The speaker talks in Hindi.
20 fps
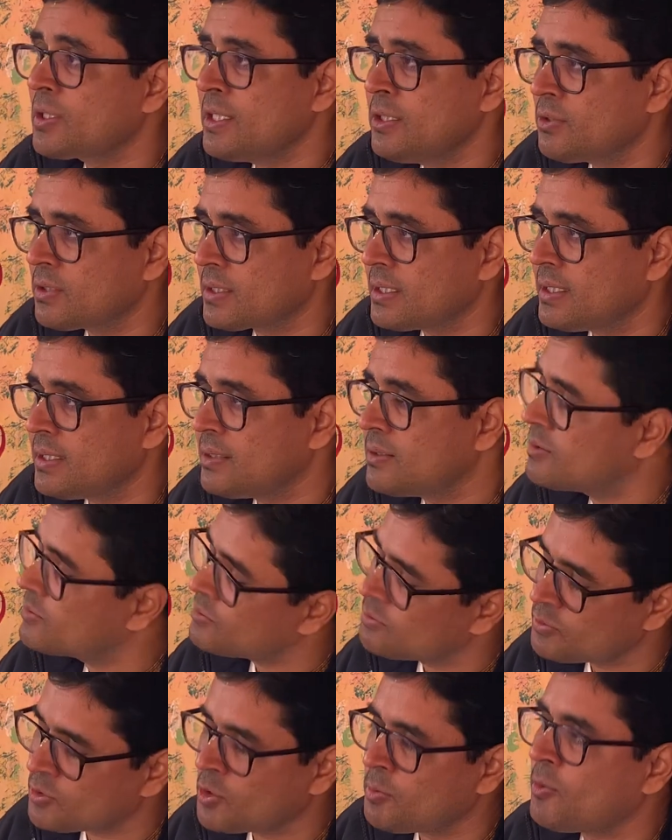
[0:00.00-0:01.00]
नहीं होते हैं
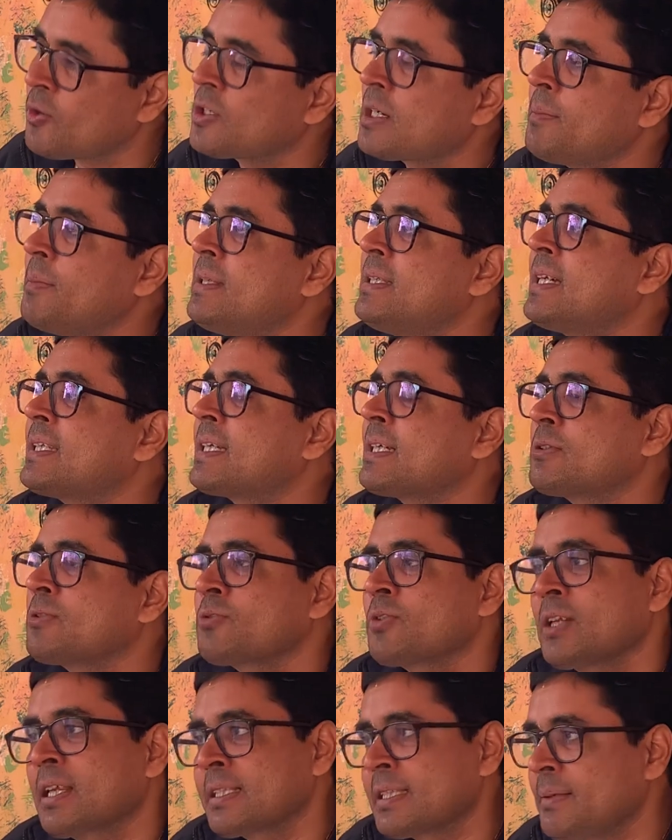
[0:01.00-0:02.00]
उनको मौका मिल जाता है तो
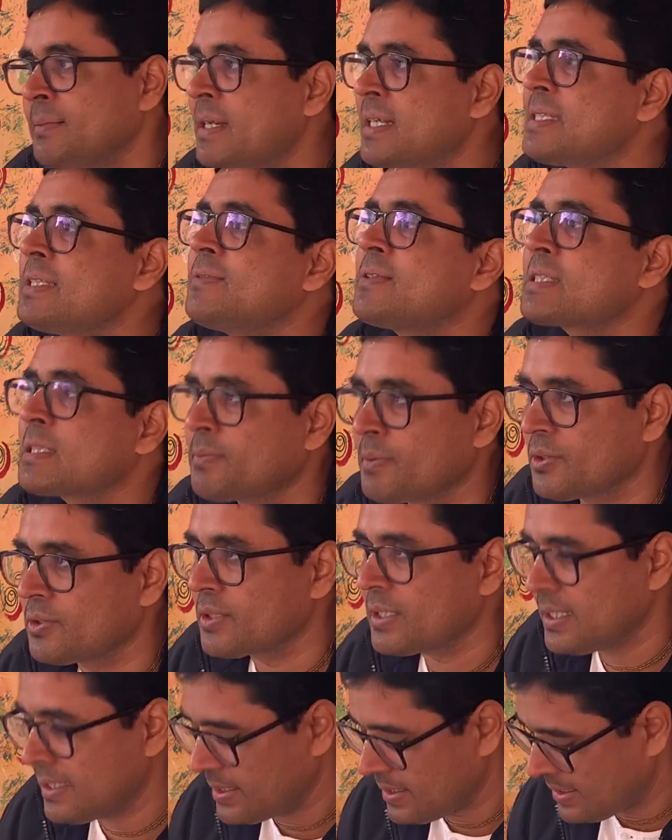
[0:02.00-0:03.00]
उनको लगता है मेरा जीवन सफल हो
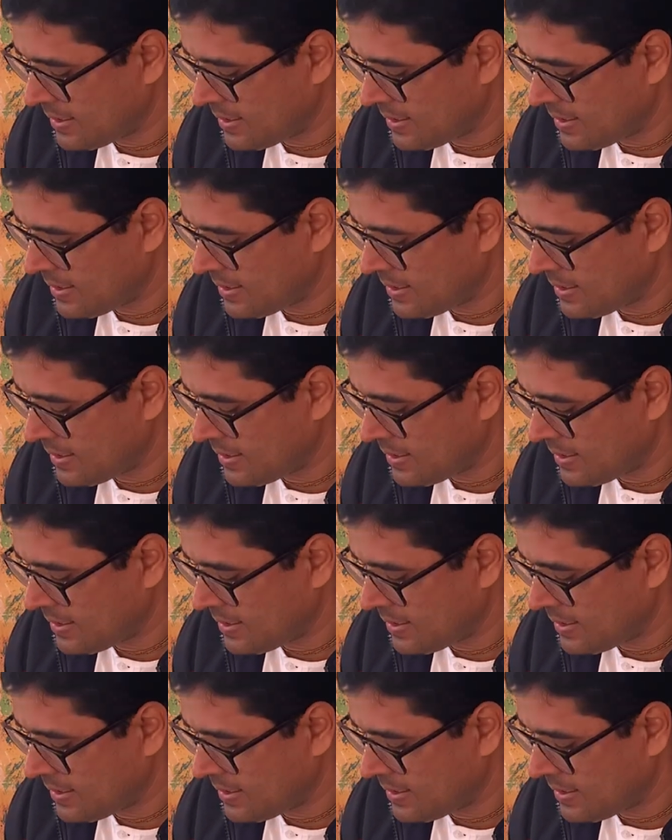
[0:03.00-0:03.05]
गया